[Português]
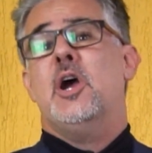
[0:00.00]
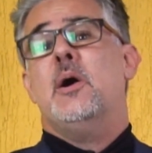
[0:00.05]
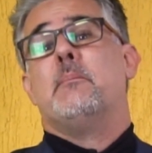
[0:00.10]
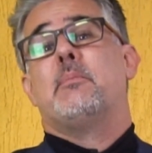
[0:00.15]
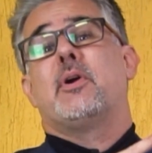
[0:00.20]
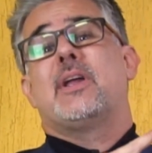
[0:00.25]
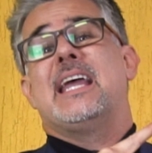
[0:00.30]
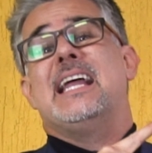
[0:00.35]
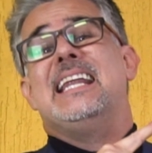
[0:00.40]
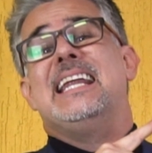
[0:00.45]

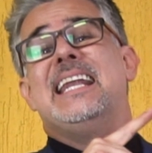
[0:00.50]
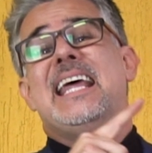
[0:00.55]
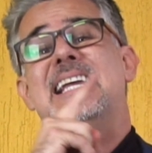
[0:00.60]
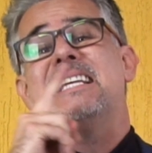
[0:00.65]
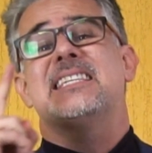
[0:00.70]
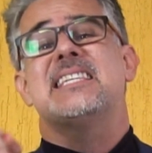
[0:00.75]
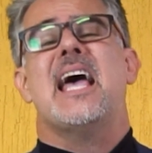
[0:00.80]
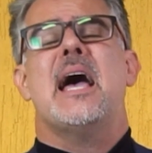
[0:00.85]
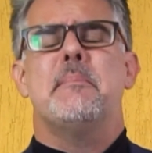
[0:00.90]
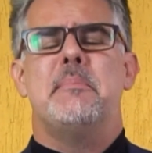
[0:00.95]
porque ele nem
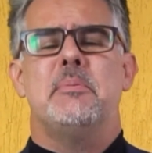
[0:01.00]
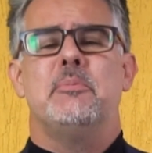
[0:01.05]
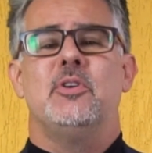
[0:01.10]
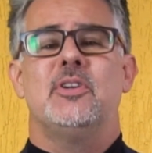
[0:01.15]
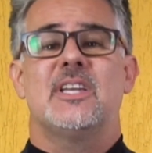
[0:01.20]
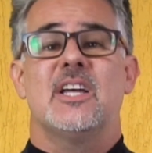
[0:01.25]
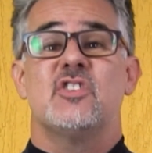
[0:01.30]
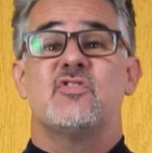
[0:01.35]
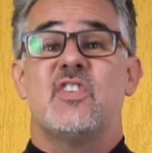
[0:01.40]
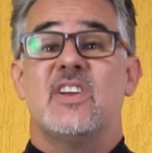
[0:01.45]
sabe
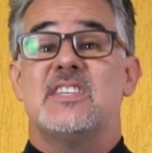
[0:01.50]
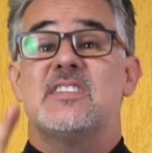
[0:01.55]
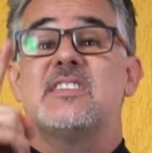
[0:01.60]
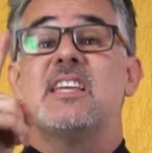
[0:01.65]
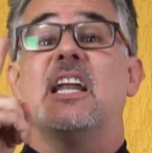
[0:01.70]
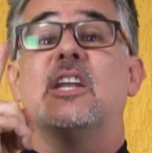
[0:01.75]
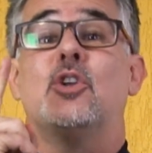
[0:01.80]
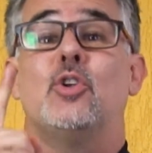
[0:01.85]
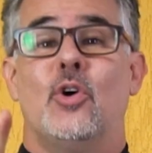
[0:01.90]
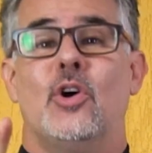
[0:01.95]
muitas vezes
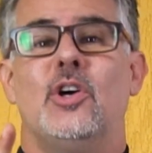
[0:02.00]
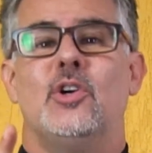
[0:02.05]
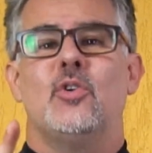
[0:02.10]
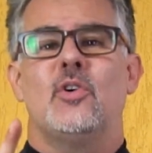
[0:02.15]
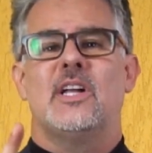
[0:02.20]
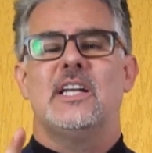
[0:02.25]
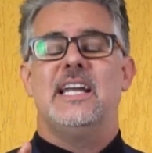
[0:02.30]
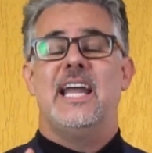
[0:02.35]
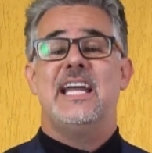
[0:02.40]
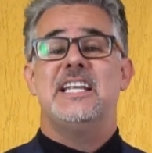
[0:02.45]
a dor do
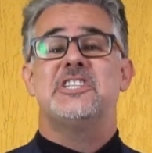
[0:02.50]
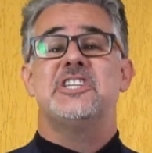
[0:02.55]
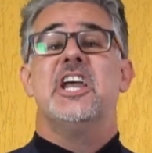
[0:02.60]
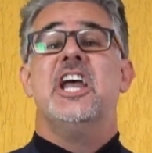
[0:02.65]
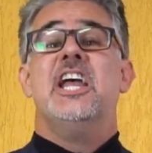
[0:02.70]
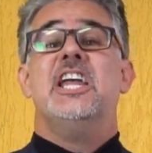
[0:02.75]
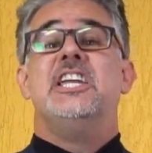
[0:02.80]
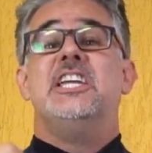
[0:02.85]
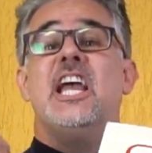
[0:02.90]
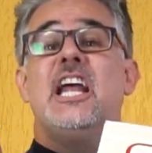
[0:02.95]
cliente
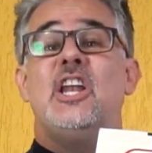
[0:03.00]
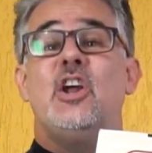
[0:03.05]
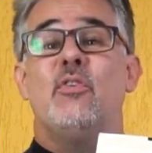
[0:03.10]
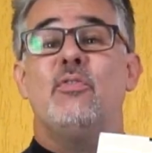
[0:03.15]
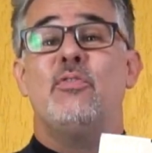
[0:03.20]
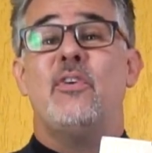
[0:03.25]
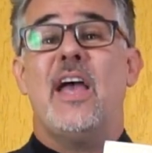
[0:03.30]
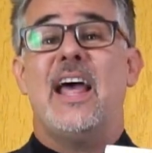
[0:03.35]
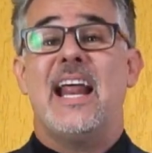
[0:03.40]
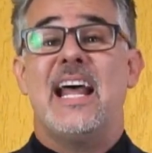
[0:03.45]
e ele
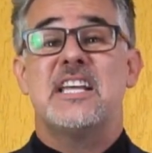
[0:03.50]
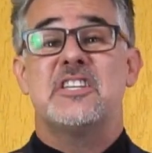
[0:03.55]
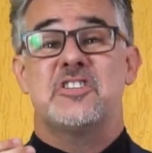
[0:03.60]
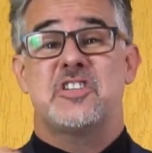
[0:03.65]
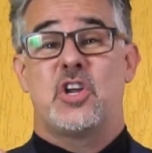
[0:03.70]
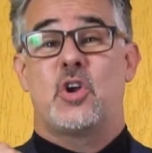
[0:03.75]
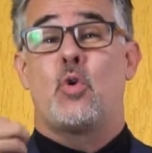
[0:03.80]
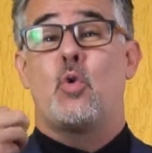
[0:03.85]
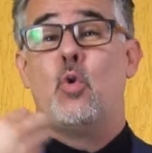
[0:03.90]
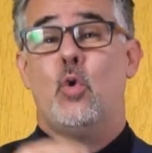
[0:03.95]

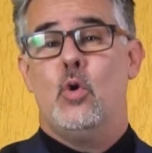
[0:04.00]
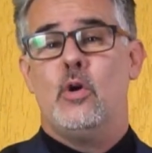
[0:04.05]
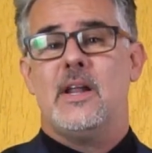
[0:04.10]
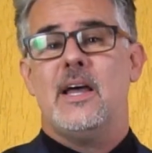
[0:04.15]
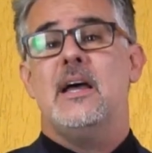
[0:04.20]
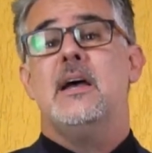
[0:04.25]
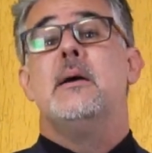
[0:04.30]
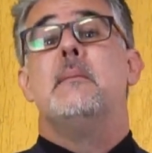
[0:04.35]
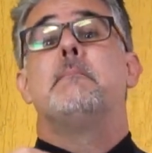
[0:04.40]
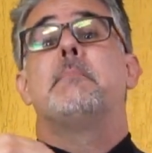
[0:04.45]
oferece
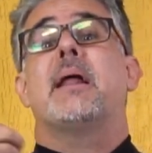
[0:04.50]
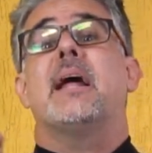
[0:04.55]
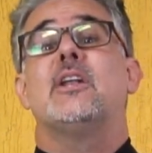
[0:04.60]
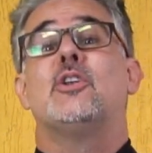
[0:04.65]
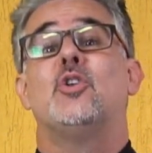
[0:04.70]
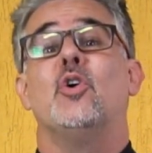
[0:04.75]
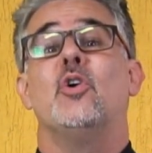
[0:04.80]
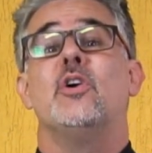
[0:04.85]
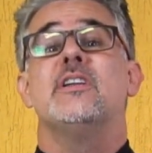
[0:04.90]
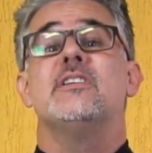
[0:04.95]
cura para
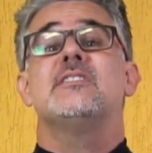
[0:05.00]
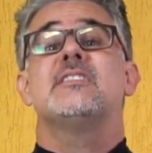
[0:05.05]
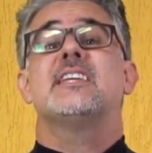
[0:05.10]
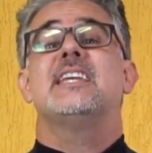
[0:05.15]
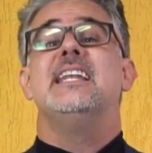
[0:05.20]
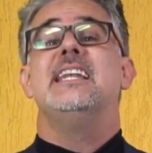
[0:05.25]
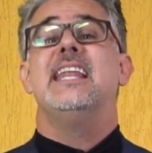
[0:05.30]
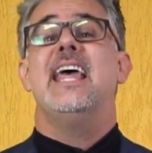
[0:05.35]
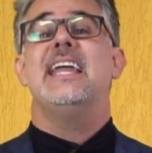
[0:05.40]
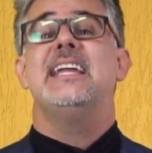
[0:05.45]
dores
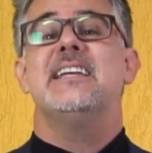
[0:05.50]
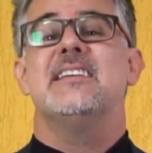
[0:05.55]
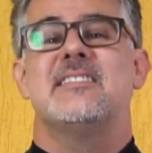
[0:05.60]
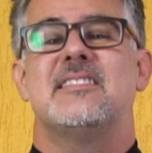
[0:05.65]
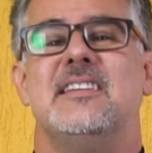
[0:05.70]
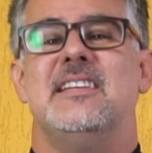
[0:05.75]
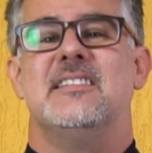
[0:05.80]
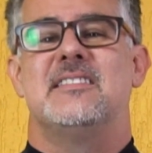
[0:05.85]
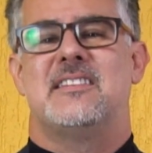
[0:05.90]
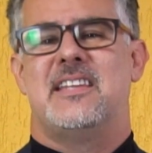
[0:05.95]
que nem
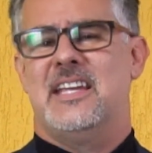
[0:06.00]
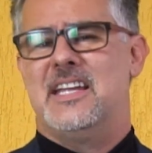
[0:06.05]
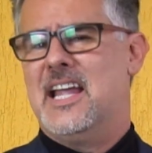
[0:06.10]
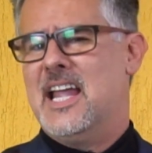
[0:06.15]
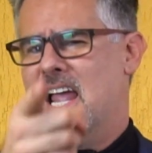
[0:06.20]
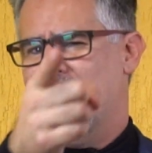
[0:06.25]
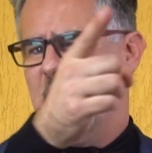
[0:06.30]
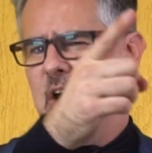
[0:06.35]
existem.